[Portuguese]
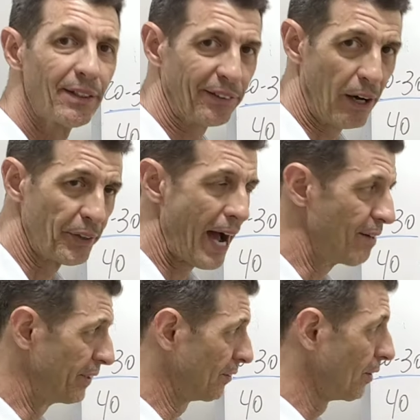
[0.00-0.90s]

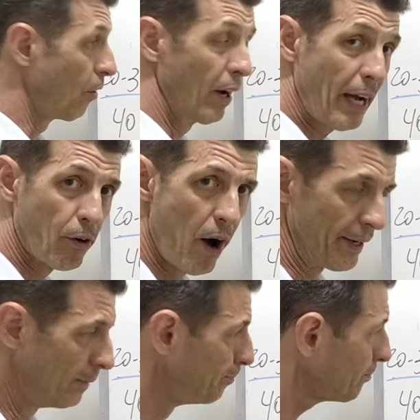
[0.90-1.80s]
saudáveis. Olha
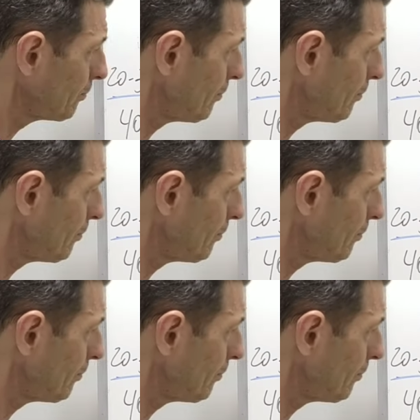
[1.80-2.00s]
agora,